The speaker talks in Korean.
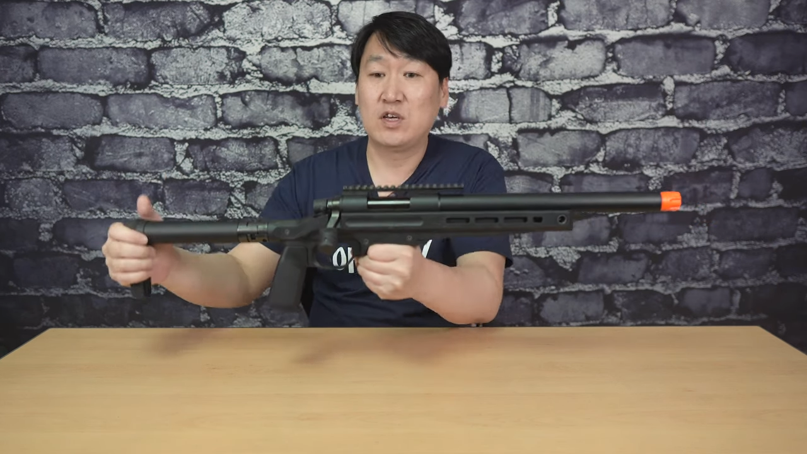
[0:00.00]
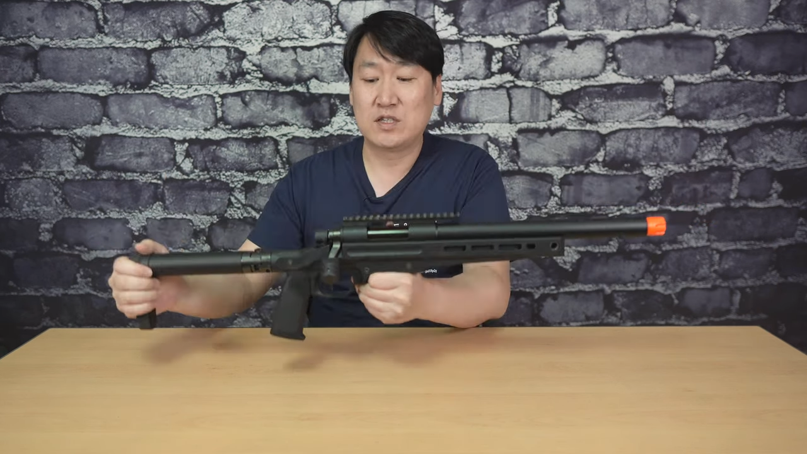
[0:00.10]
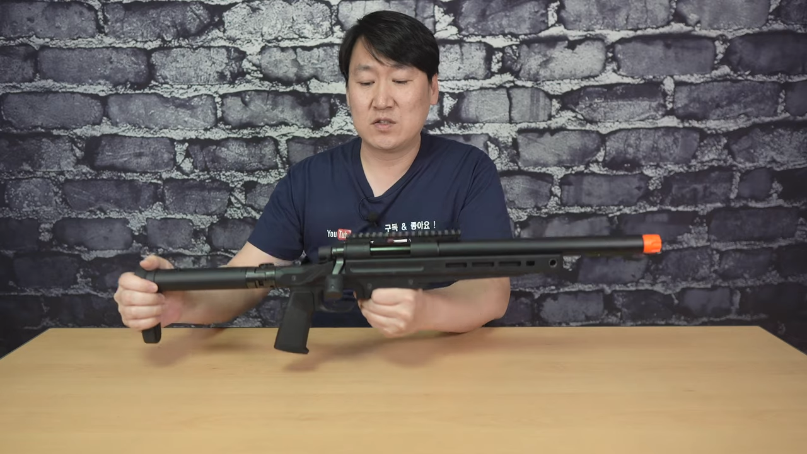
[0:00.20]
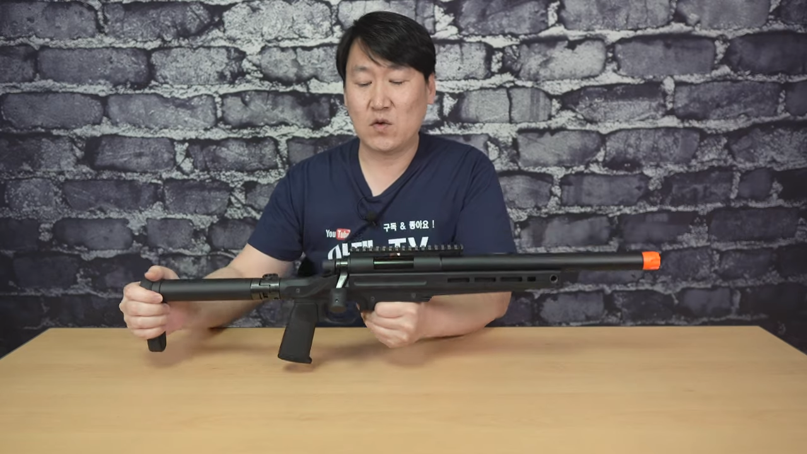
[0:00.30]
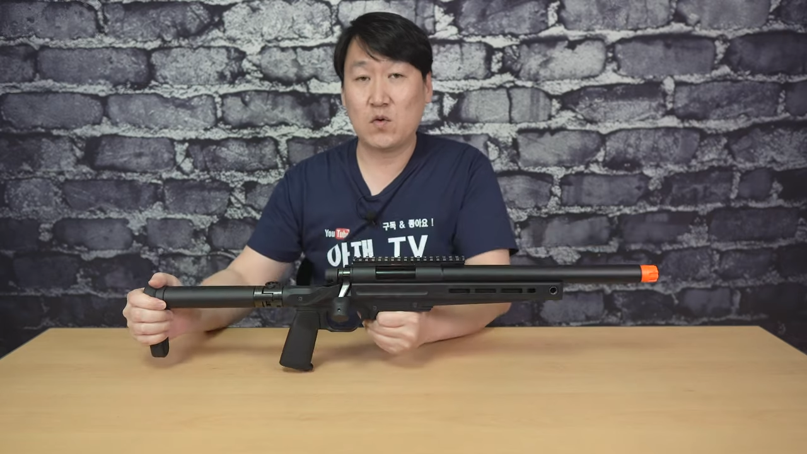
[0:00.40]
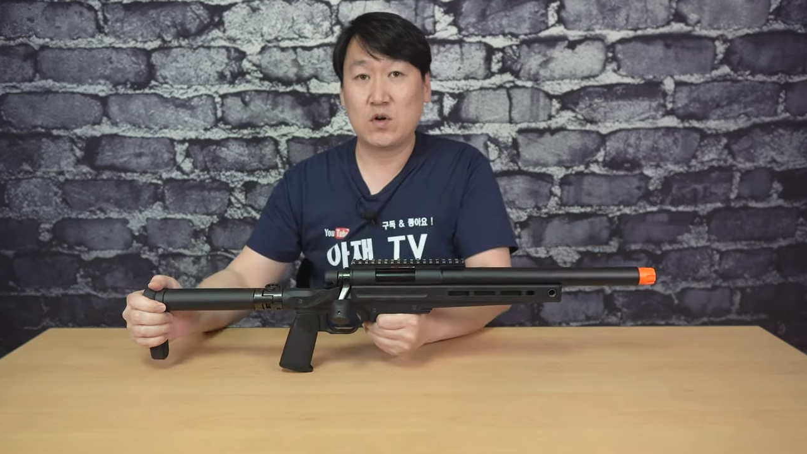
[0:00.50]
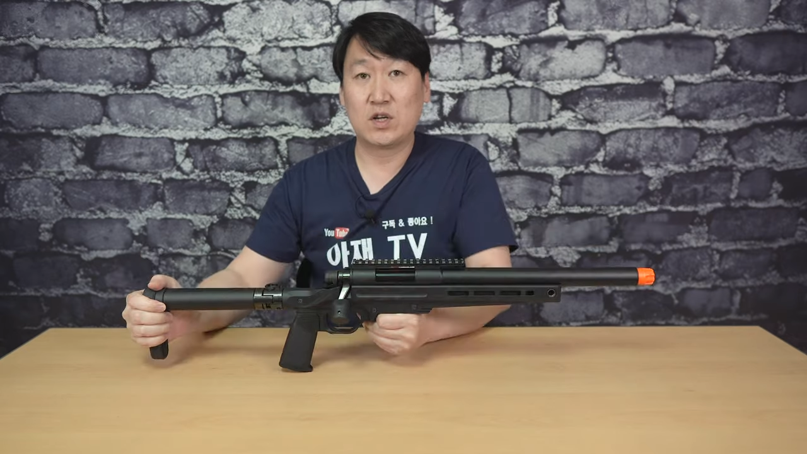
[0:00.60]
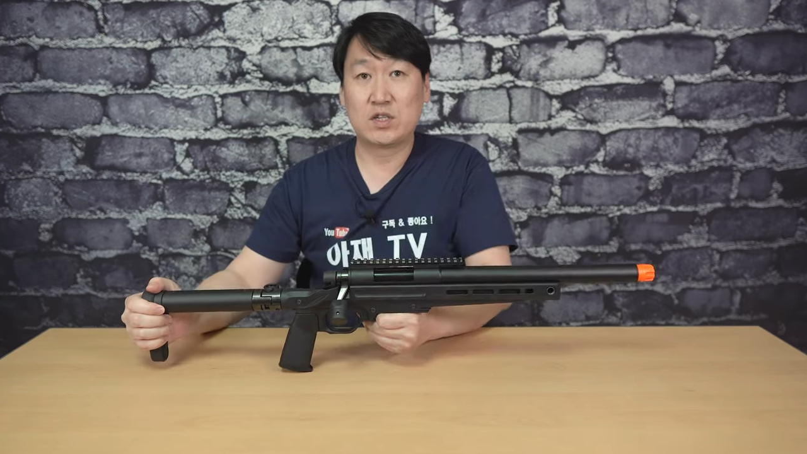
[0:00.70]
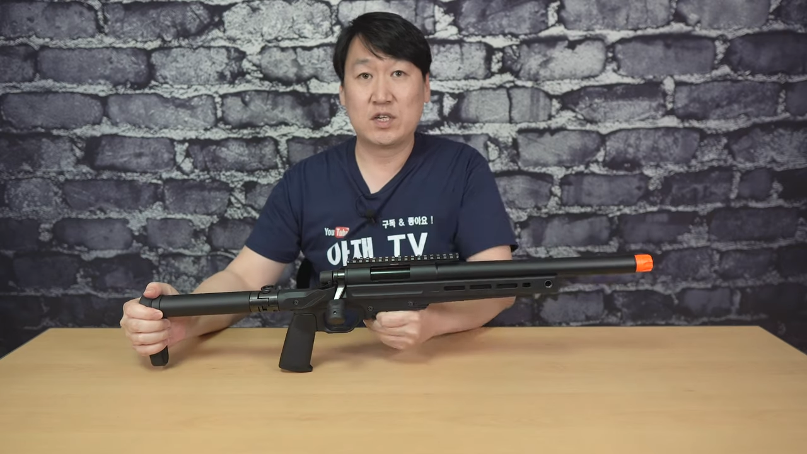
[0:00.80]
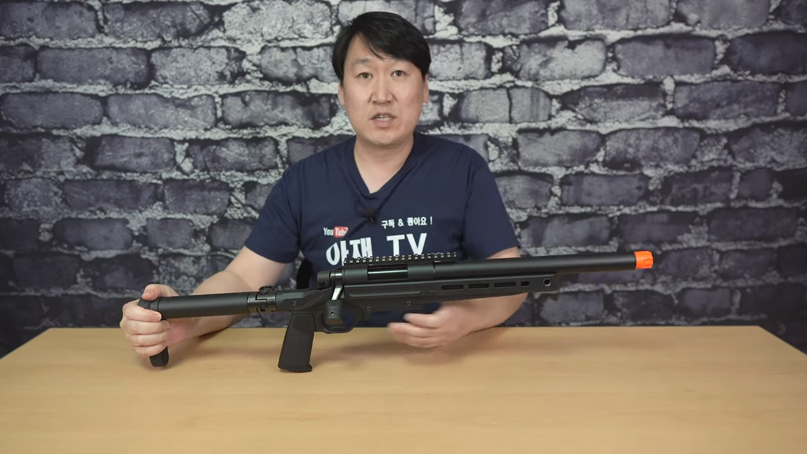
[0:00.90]
이
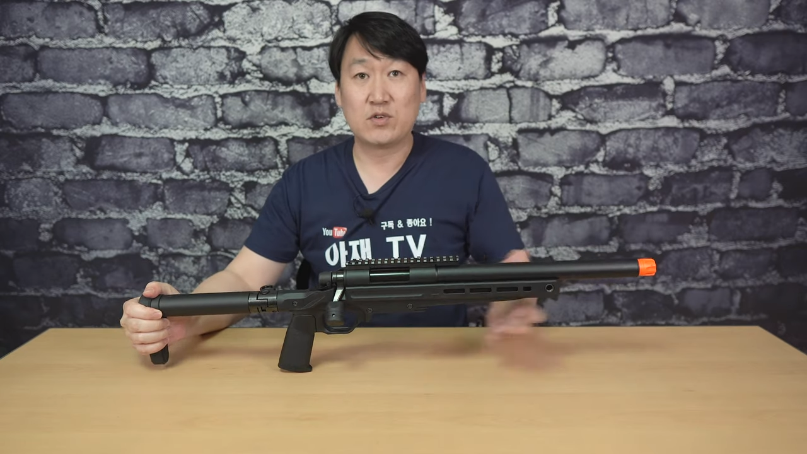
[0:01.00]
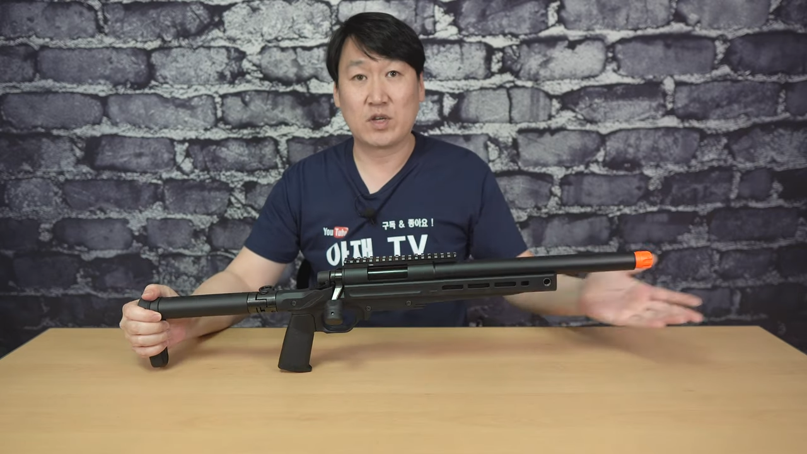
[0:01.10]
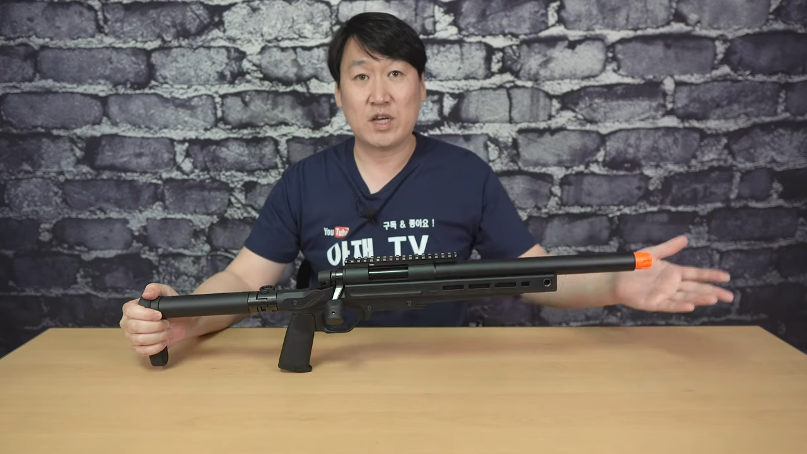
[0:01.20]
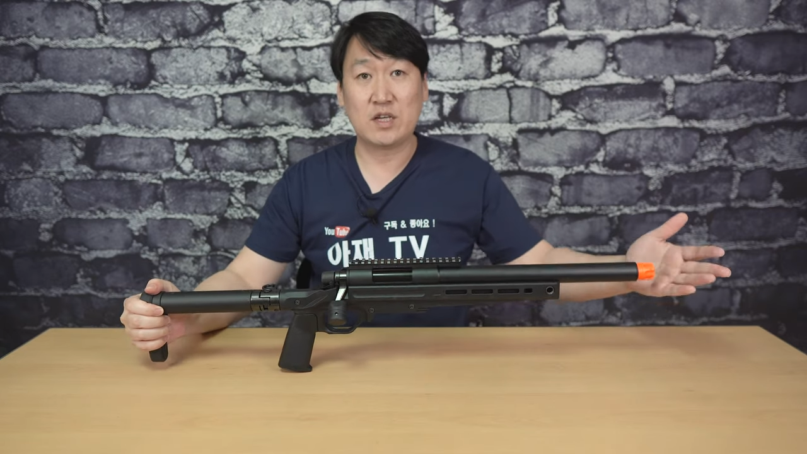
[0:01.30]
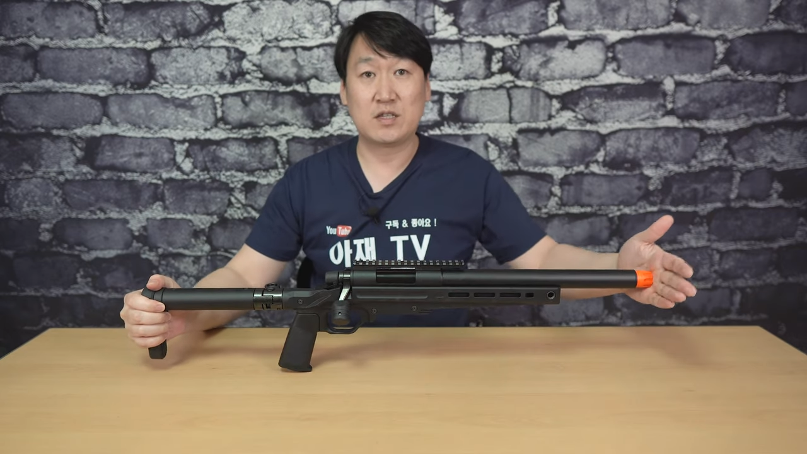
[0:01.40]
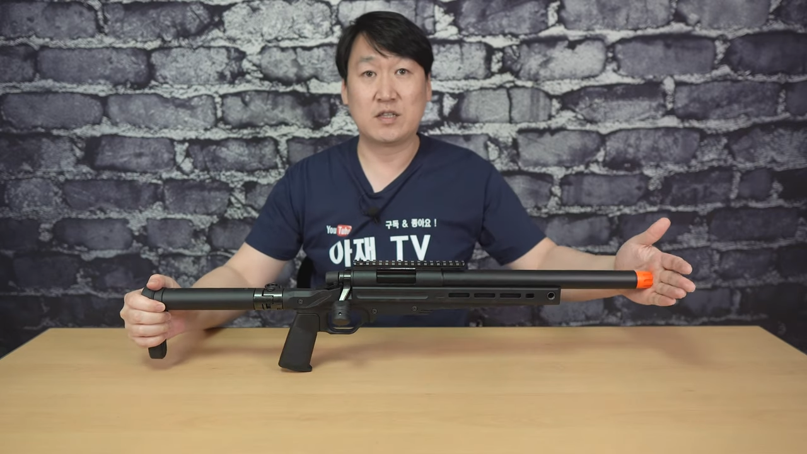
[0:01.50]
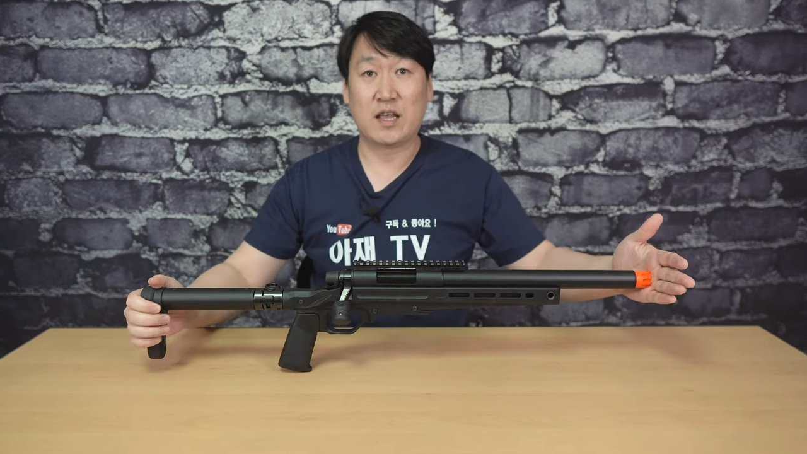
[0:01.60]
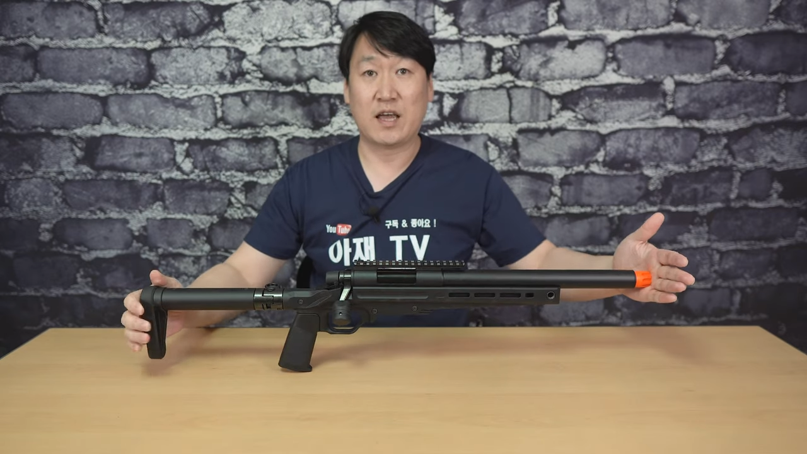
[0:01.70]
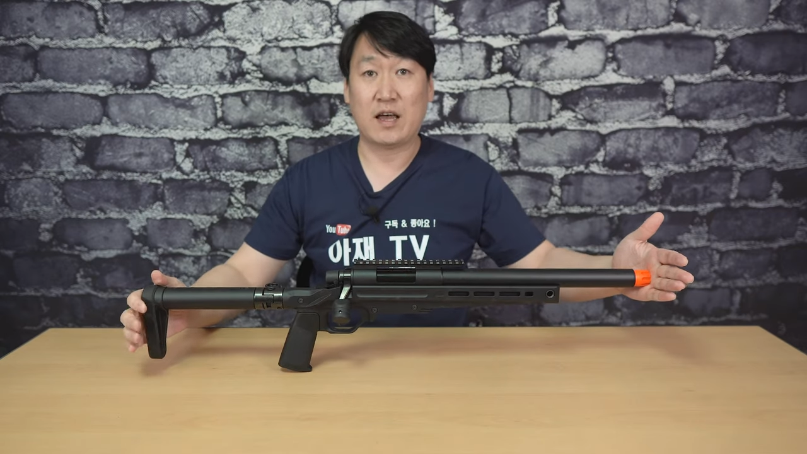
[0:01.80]
스톡을 전체적으로 켰을 때,